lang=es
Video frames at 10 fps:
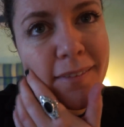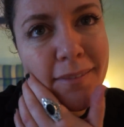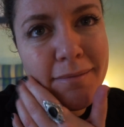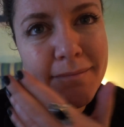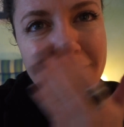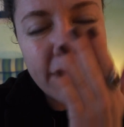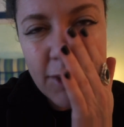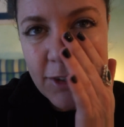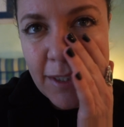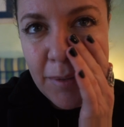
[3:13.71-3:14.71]
Mm,
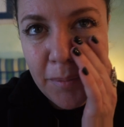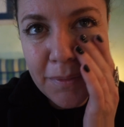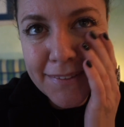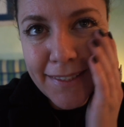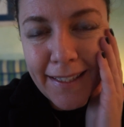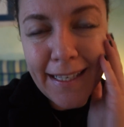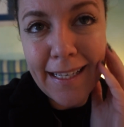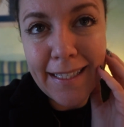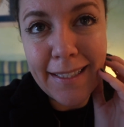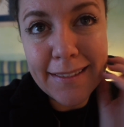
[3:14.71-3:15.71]
no sé qué me pasa en
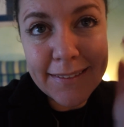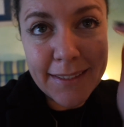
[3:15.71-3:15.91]
la cara,